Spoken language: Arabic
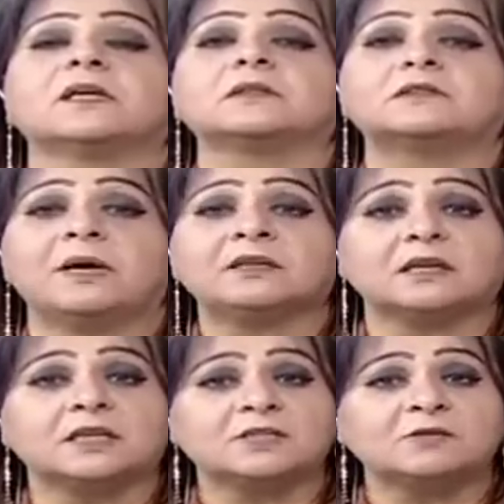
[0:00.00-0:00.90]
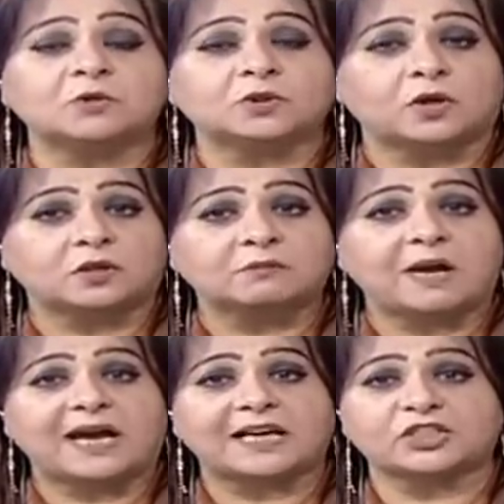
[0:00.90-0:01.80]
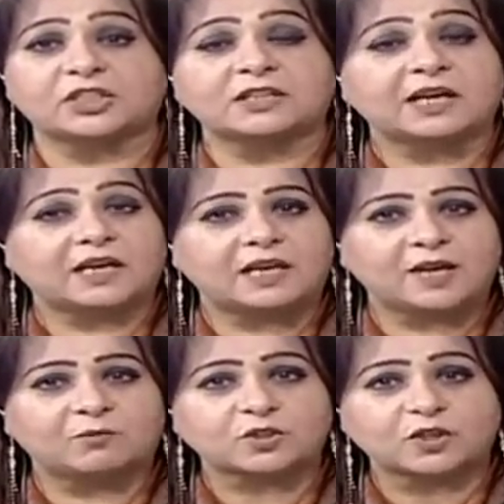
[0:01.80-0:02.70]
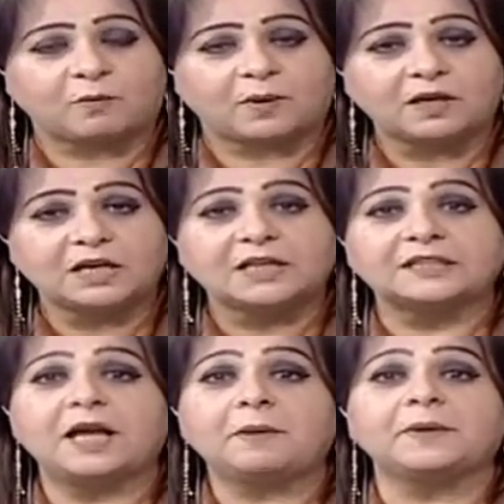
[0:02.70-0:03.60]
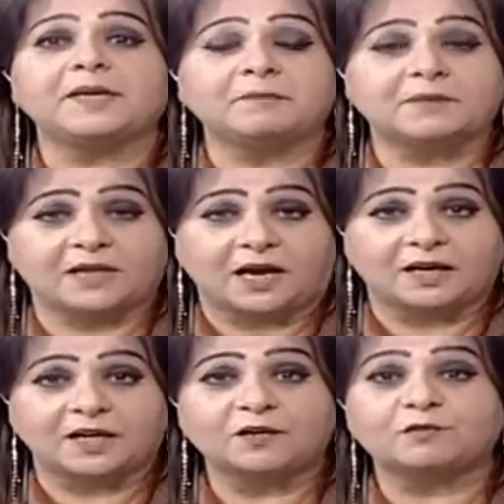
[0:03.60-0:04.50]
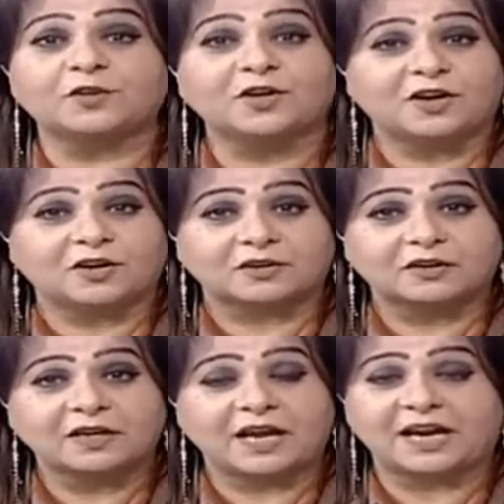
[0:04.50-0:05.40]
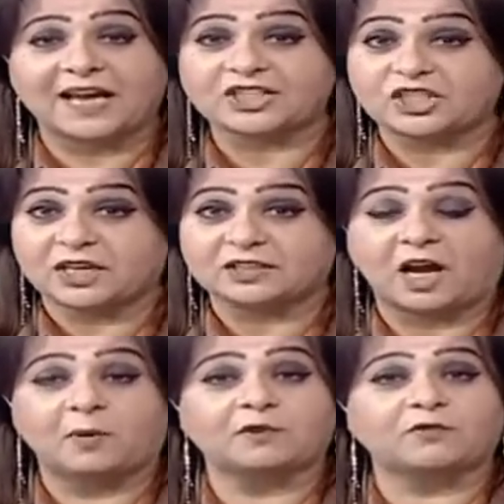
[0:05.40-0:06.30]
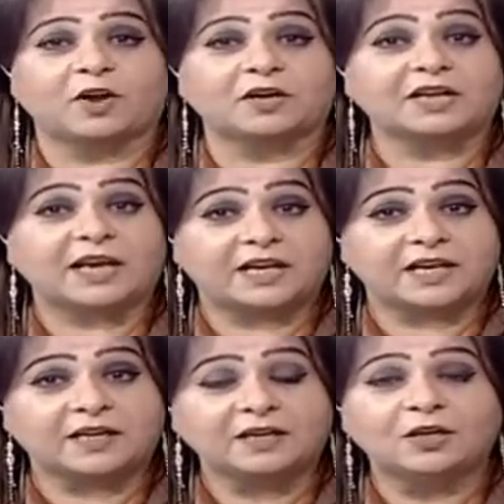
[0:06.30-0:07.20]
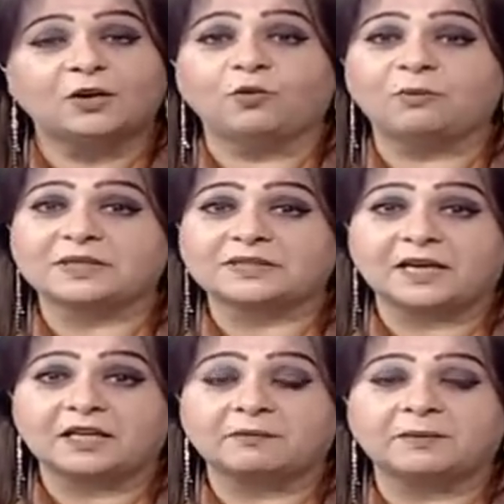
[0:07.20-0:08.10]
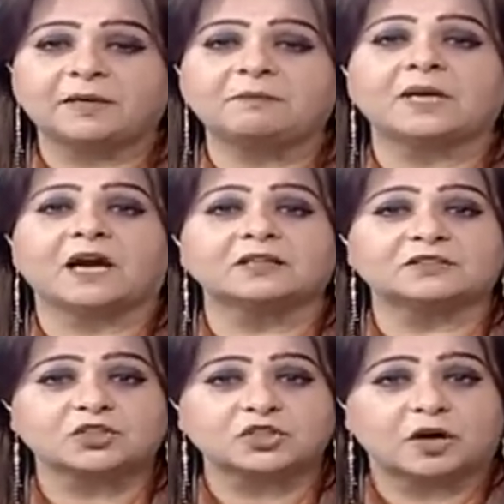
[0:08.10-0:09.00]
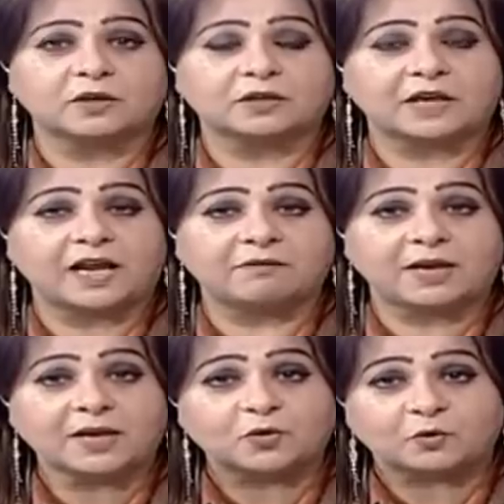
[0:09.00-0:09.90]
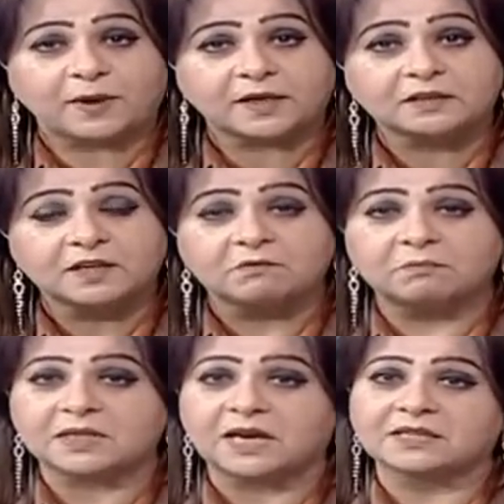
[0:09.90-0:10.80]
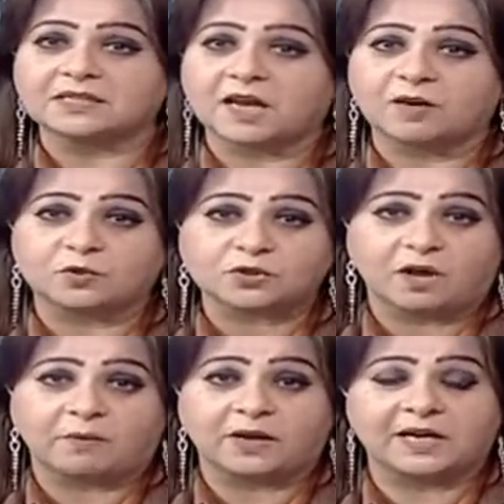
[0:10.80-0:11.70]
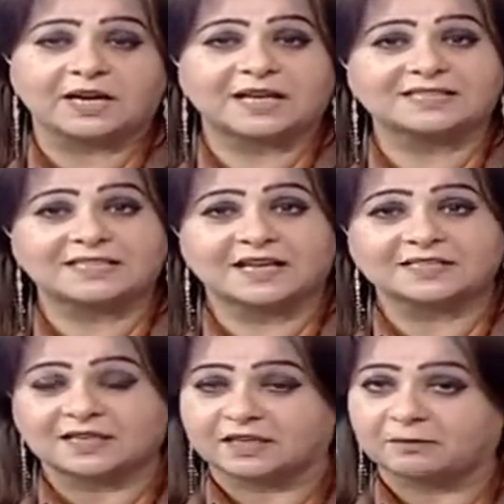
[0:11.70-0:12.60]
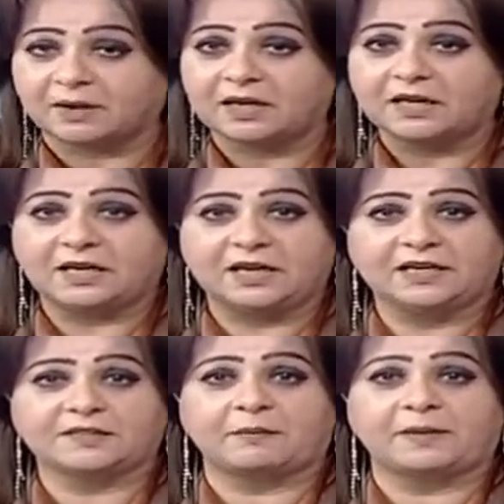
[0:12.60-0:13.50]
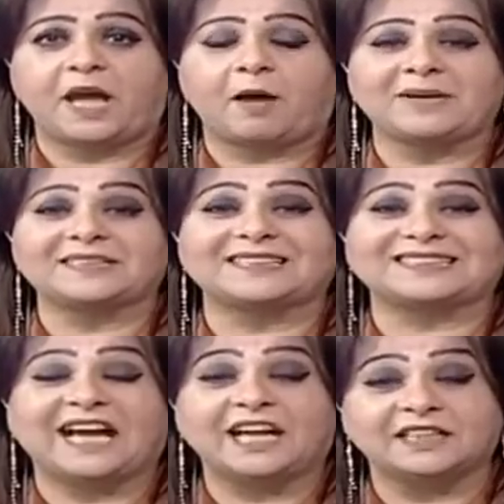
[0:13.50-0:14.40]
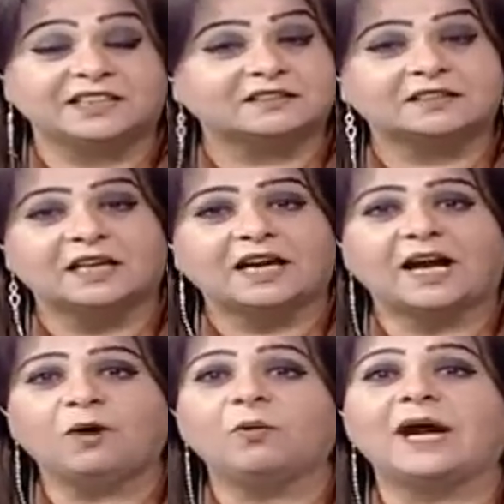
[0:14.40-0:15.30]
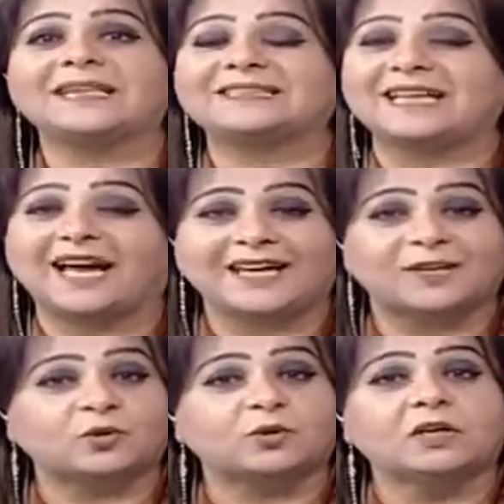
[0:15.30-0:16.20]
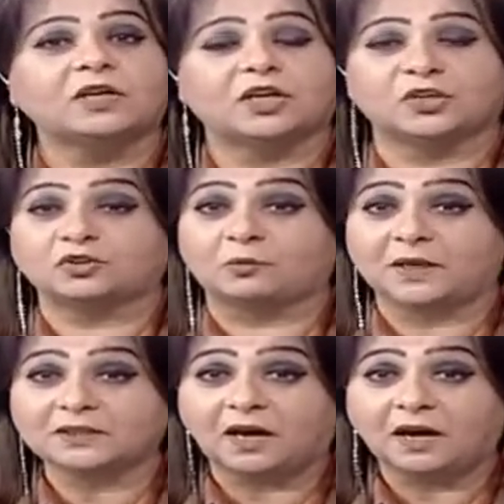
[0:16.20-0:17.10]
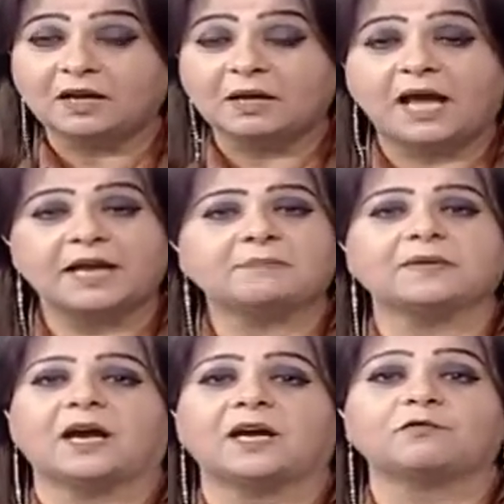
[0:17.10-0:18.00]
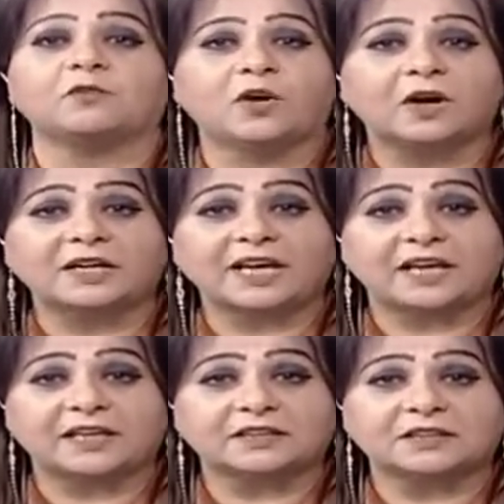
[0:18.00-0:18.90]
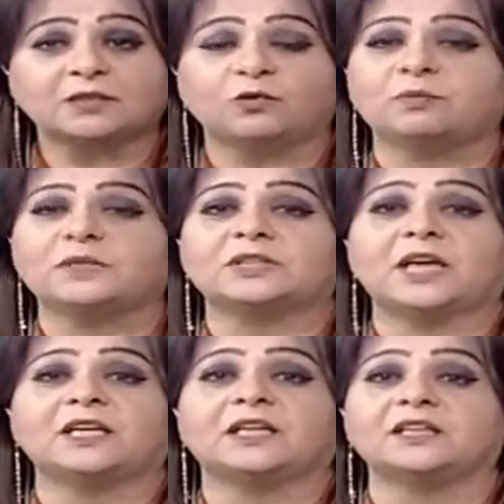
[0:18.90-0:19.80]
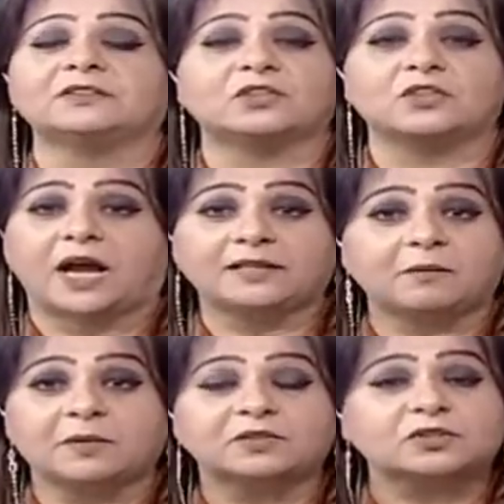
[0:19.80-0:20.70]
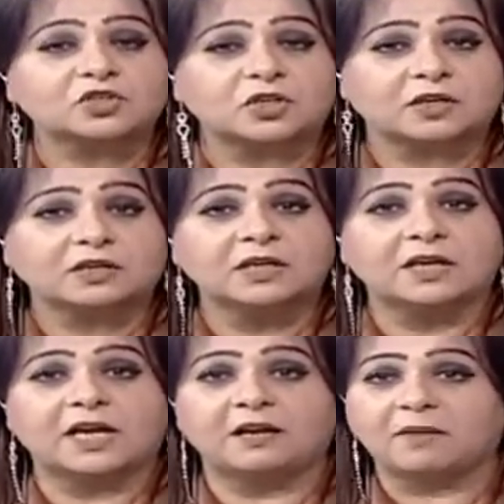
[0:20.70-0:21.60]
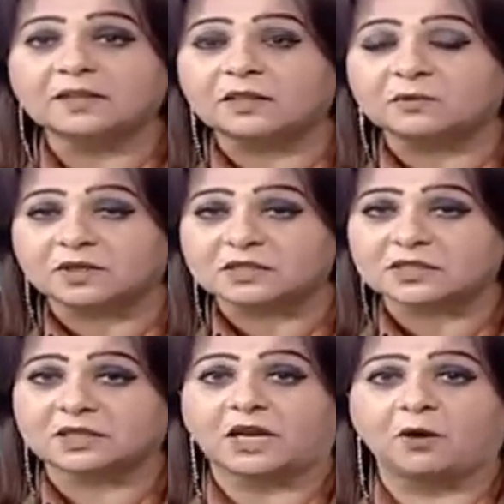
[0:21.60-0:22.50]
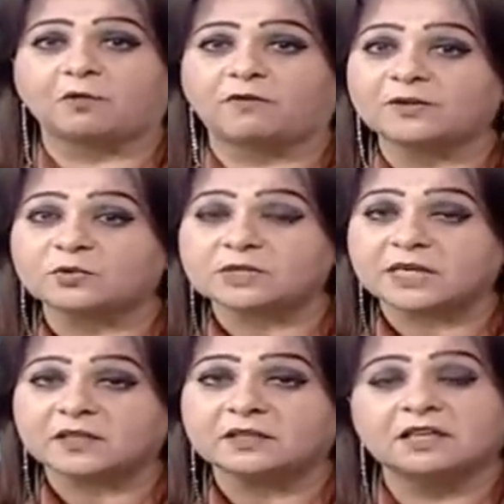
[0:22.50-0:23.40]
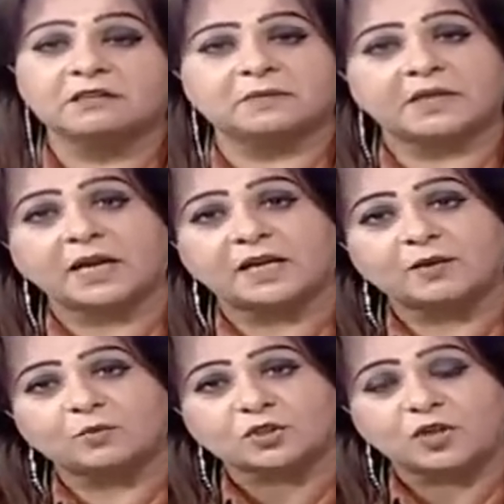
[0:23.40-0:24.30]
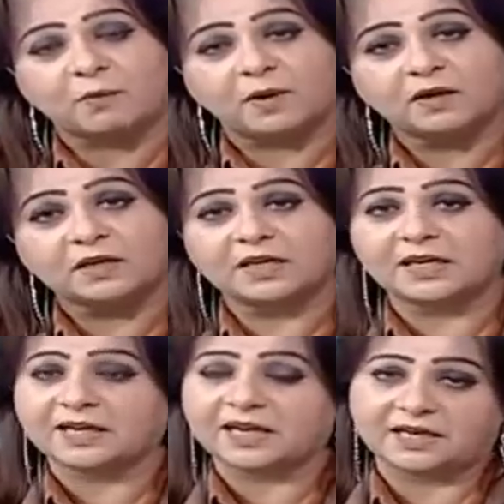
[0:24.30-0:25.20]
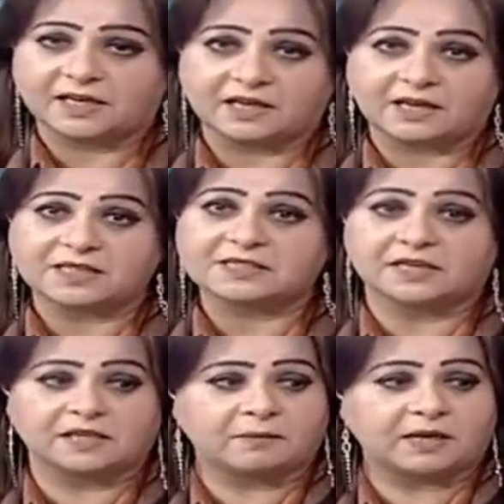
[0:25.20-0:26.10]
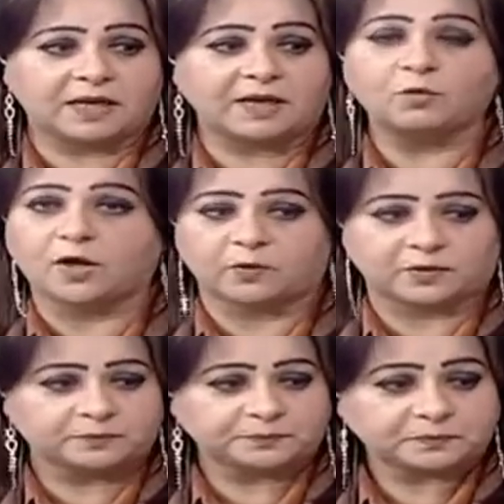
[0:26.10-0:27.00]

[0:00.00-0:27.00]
ارتباط الجسم المضاد مع أغشية الخلايا المصابة ده بيمنع انفجار الاغشيه دي او انفجار الخلايا وبالتالي بيمنع انتشار الميكروبات من الانسجه المصابه الى الانسجه السليمه اللي احنا سميناها عمليه التحييد او التعادل ارتباطها هيمنع انفجار الخليه دي وبالتالي انت... عدم انتشار الماده الوراثيه او الفيروسات من الخلايا المصابه الى الخلايا السليمه المجاوره